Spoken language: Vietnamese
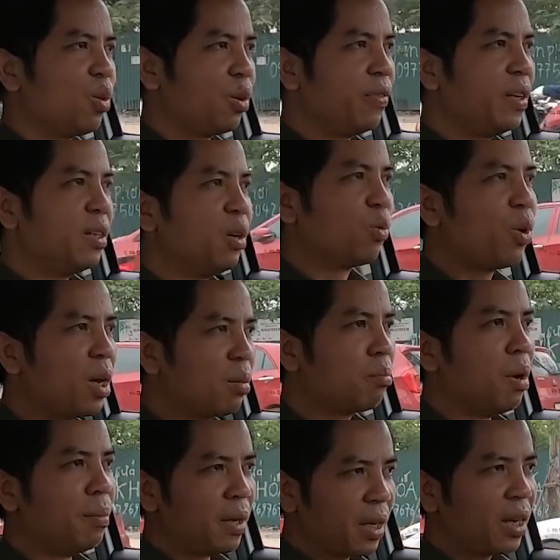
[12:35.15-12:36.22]
Quý vị đừng
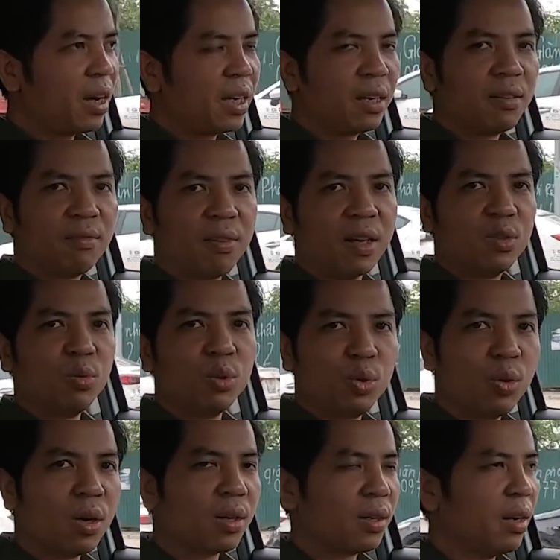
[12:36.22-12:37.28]
quên bấm đăng ký kênh và rung
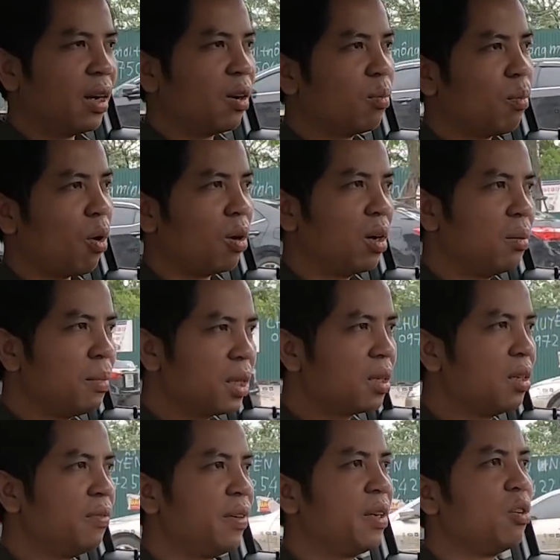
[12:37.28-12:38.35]
chuông để không bỏ lỡ bất
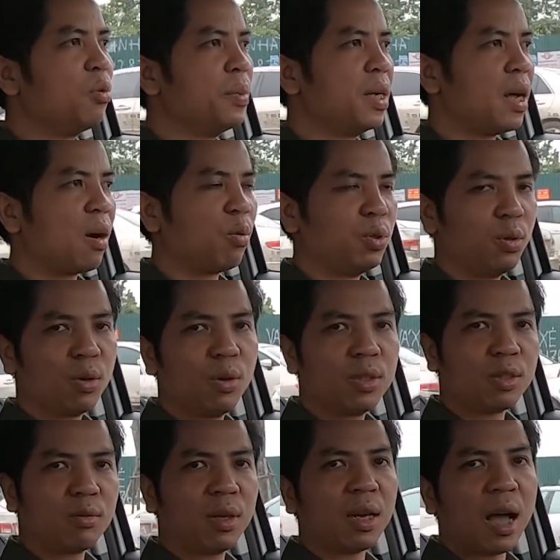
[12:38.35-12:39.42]
cứ video mới nào của chúng
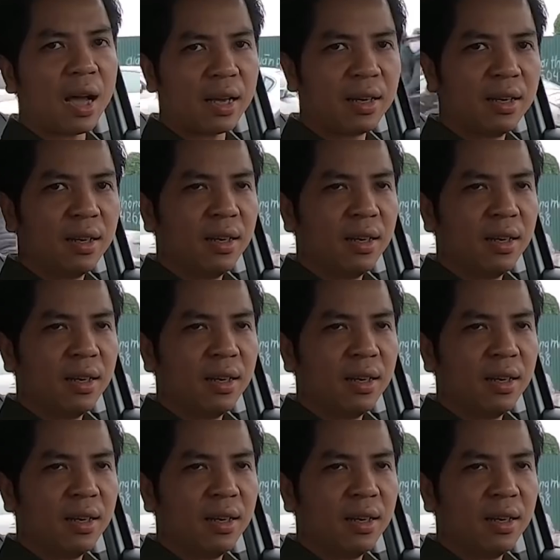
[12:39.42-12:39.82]
tôi trong tương lai.